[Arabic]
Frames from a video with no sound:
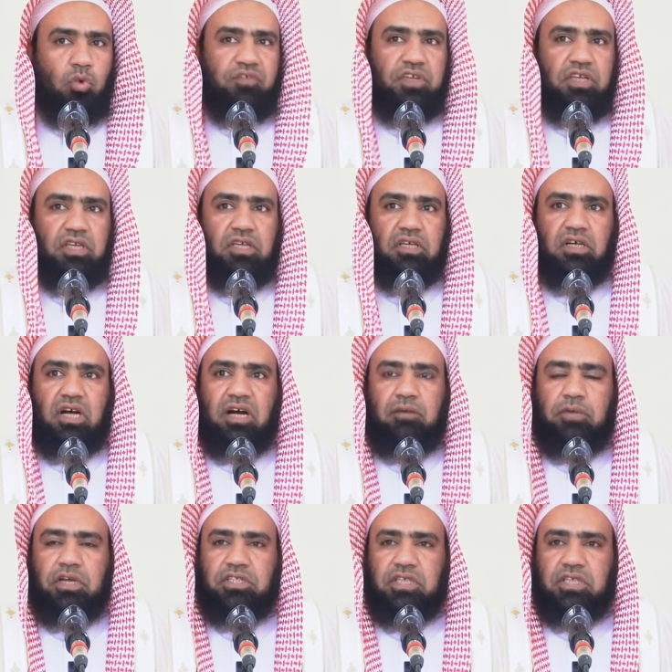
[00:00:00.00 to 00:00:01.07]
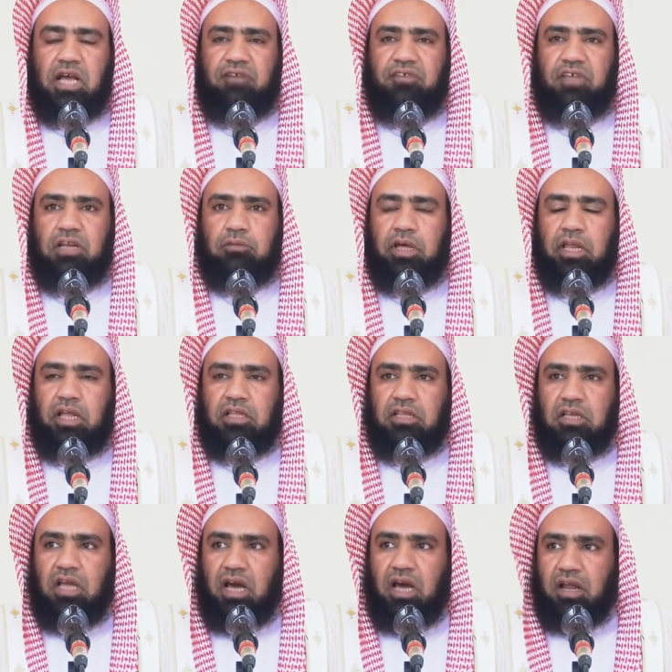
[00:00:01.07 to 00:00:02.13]
وفي اقامتها في البلد
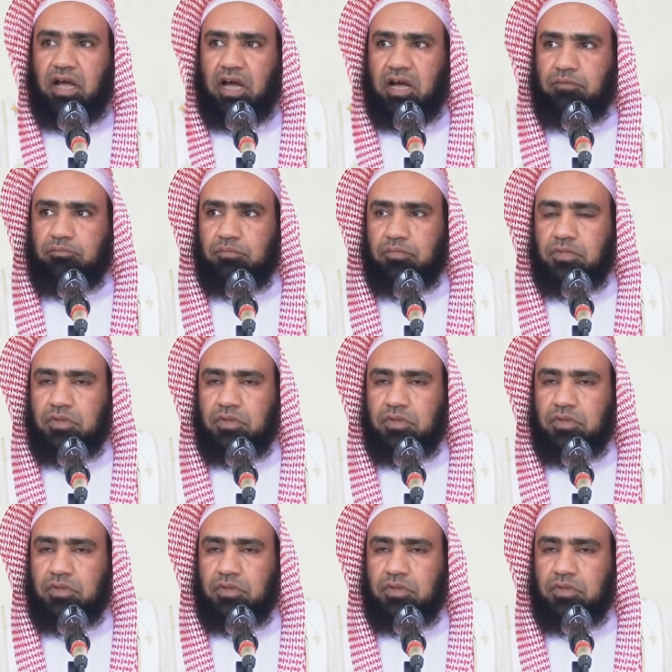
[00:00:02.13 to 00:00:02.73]
الحرام